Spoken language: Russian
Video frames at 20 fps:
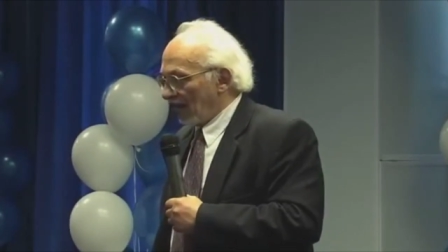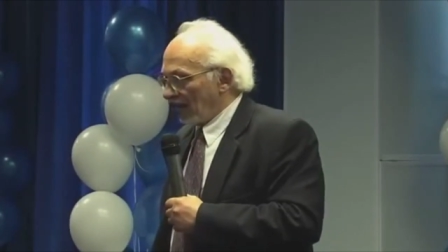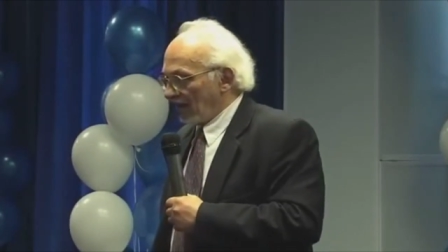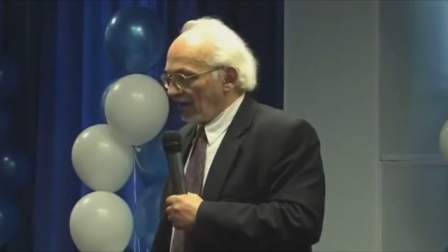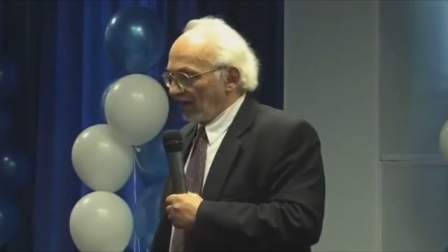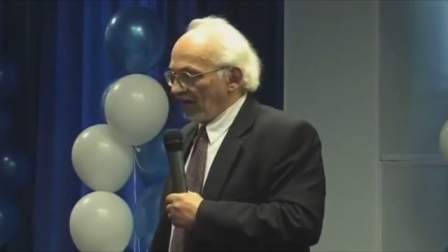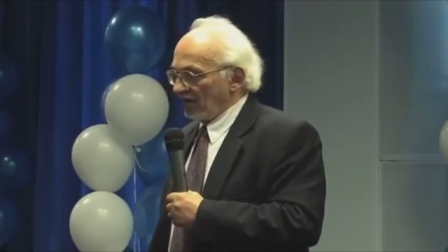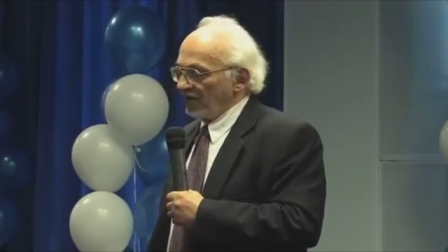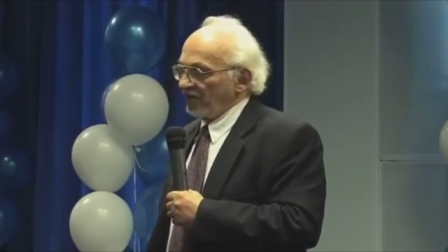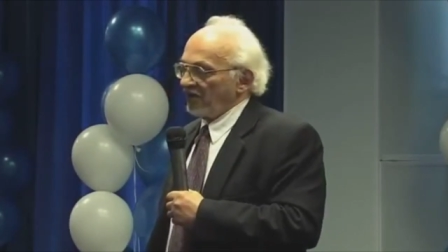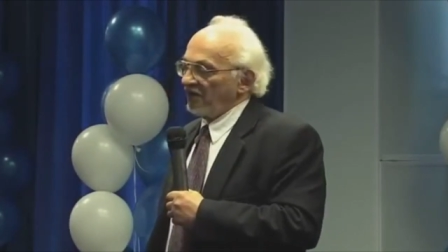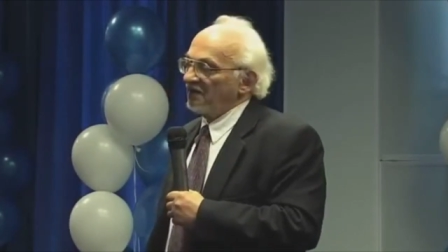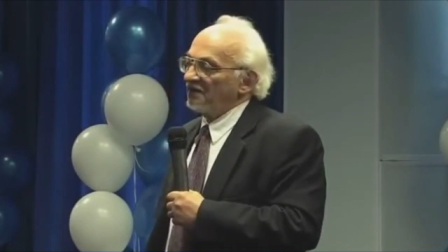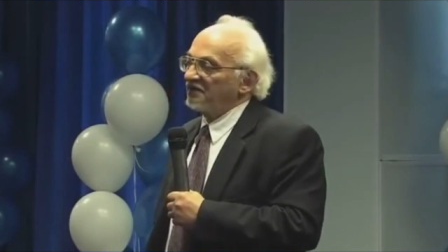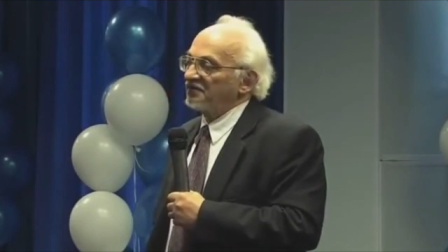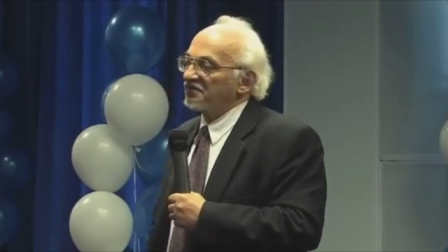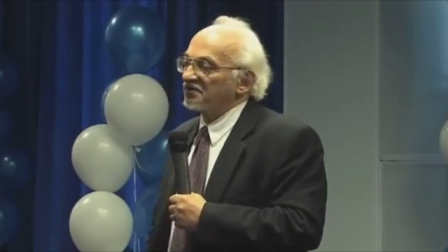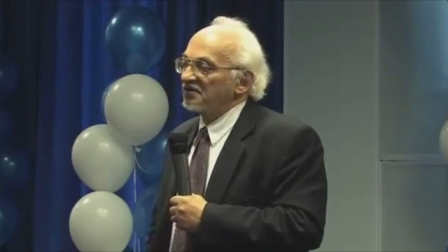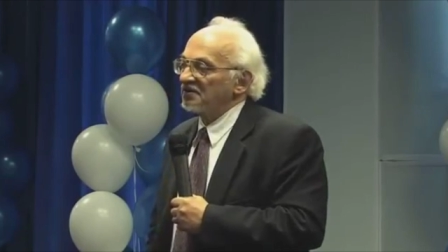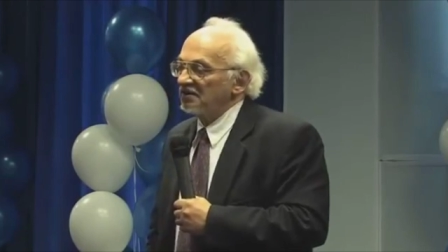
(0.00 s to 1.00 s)
И
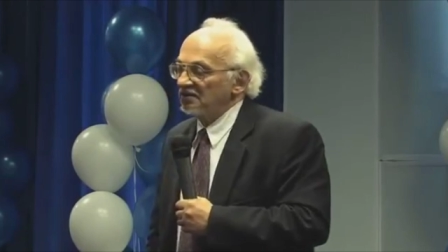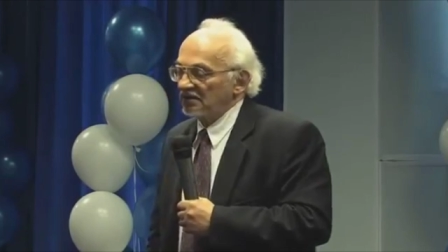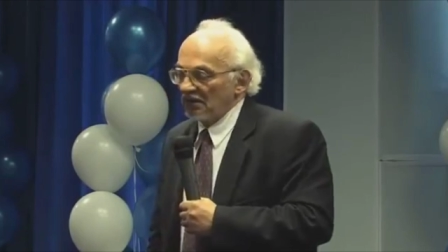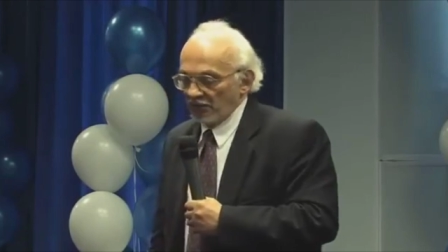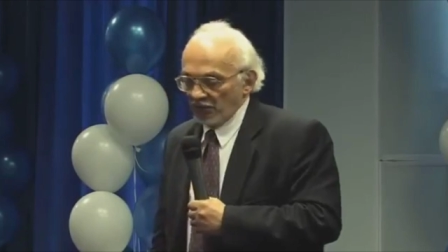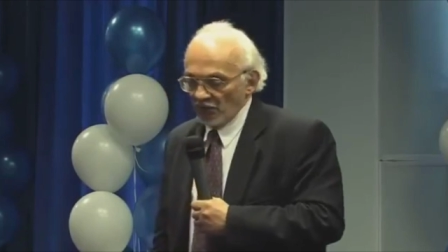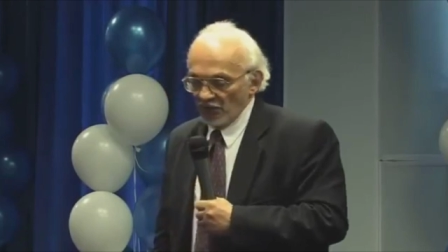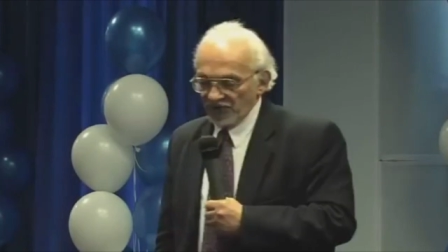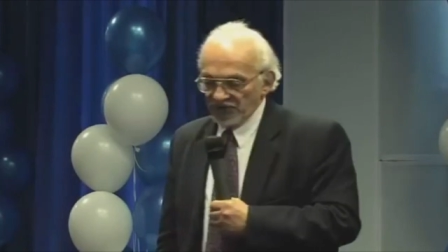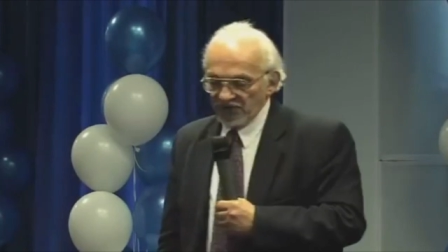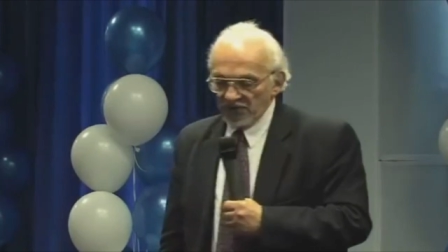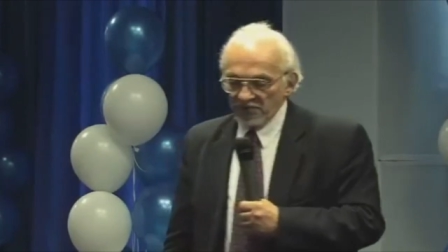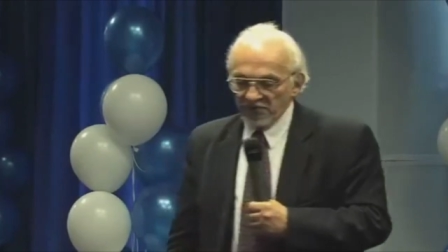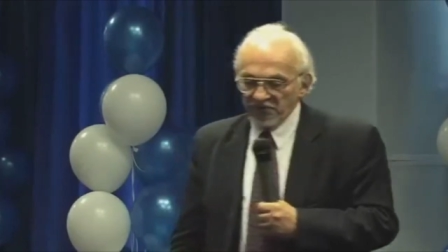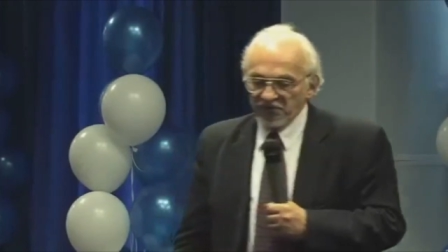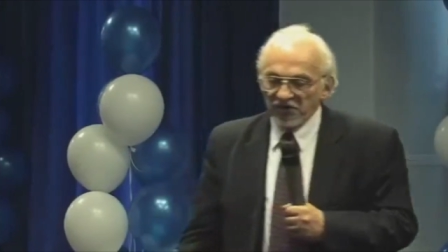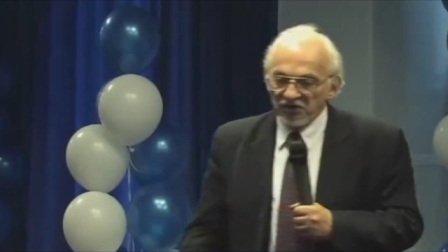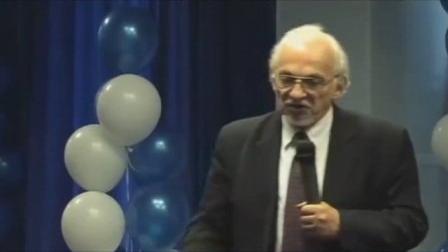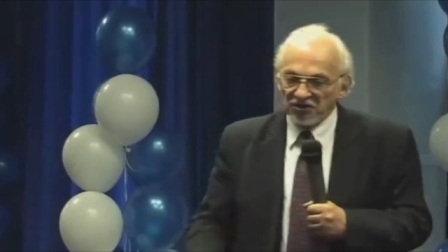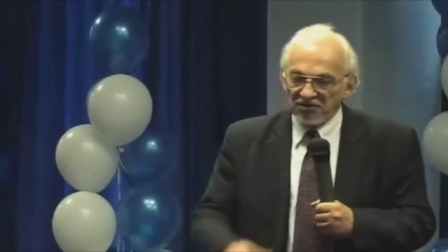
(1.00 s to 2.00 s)
инфекции, допустим,
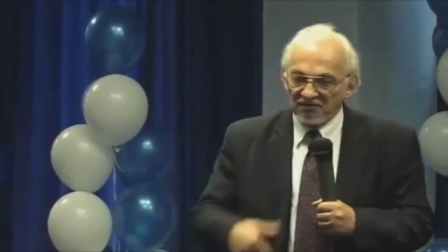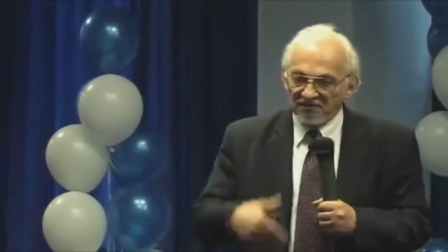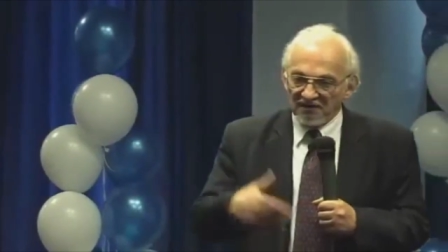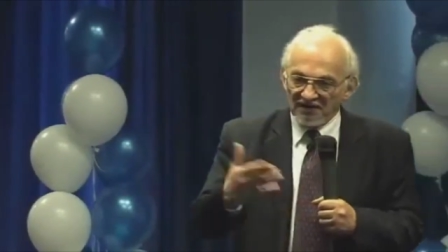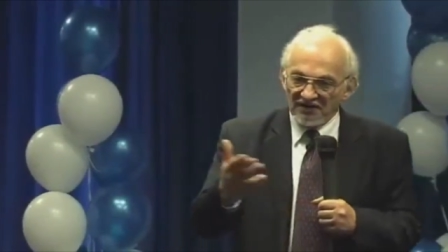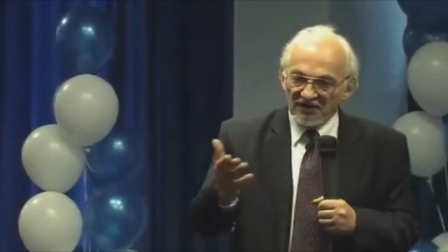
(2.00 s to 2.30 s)
птичьего